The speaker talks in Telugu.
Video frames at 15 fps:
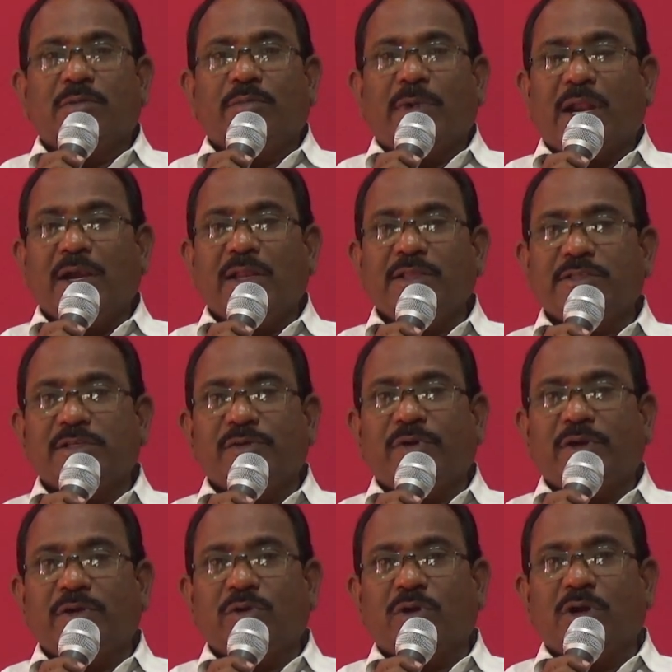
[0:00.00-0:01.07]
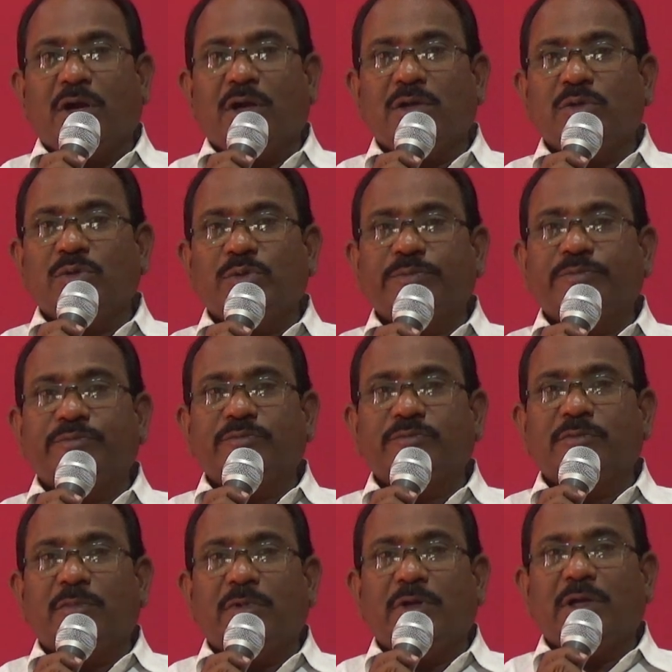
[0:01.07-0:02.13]
మరణించేవాడు కాడు
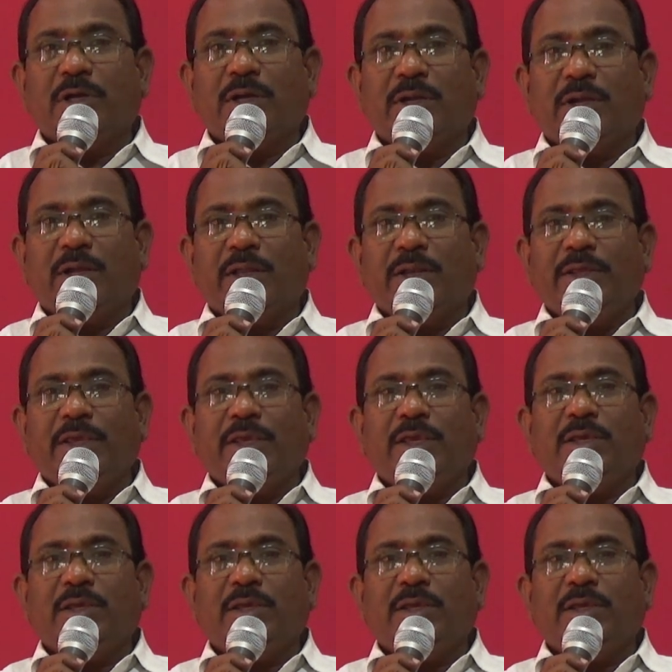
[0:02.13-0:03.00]
అని